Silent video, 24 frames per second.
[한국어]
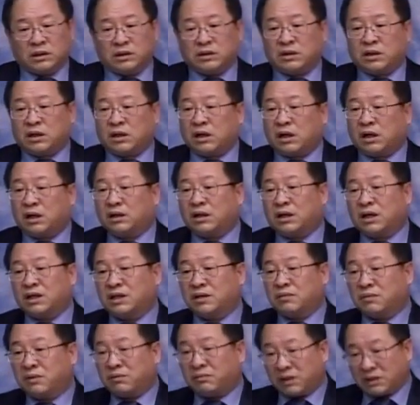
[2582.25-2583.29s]
그런데
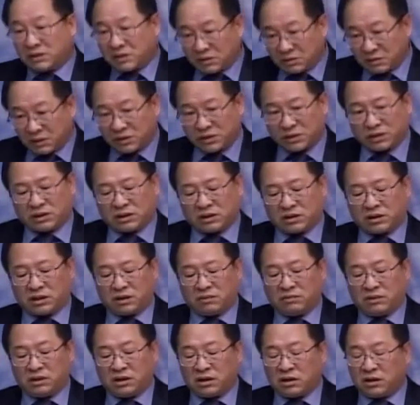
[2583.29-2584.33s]
하나님이 말씀하셨기
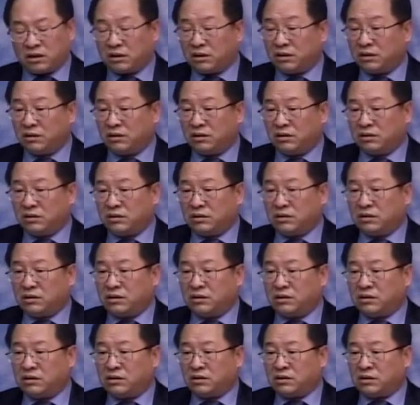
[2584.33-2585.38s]
때문에
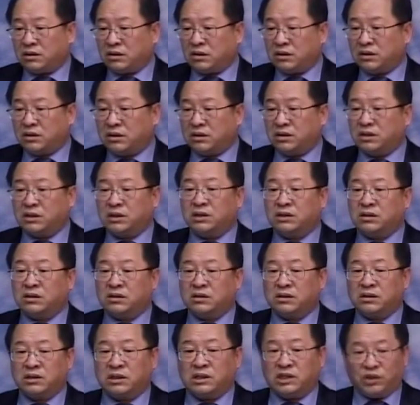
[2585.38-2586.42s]
그
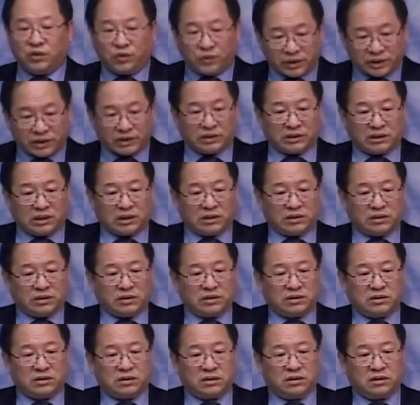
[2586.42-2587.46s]
일은 이루어진다는
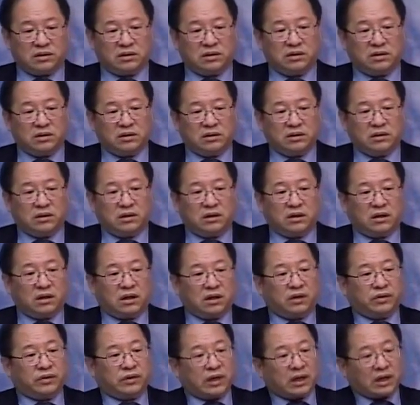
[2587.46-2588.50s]
거죠.
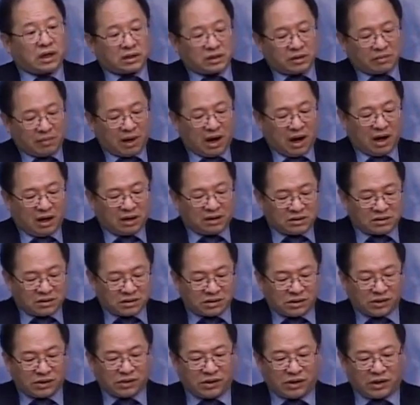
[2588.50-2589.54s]
그러니까 여태까지 많은
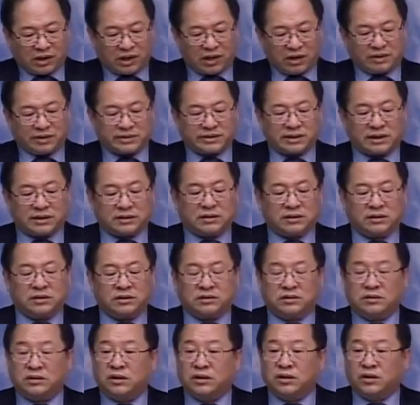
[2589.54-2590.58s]
성경의
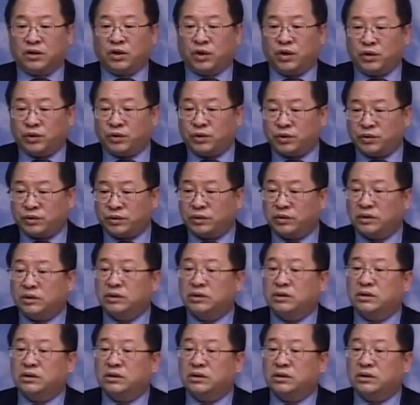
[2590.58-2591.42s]
역사들은 결국